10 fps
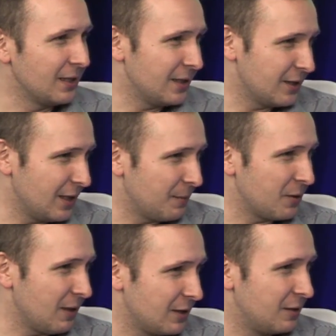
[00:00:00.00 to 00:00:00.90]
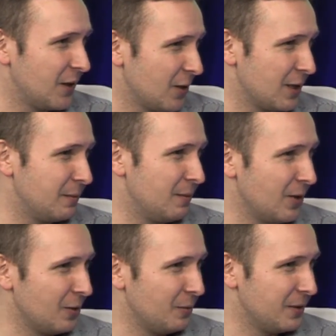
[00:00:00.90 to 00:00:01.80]
y, że na przykład dwie osoby
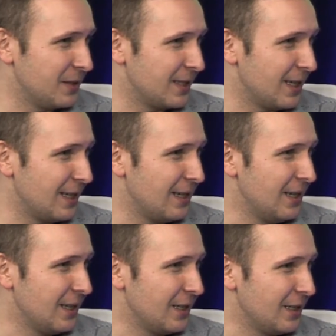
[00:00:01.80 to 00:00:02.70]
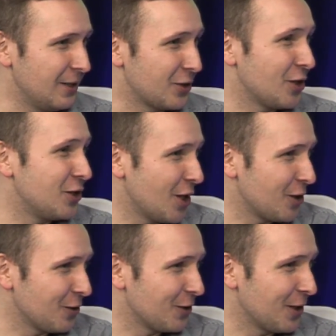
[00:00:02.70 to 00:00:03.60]
mogą być za
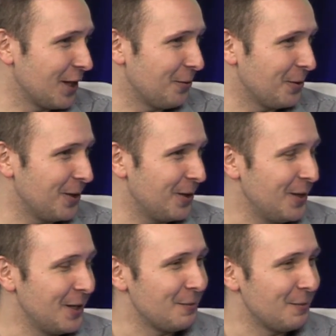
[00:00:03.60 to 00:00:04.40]
60 e, euro.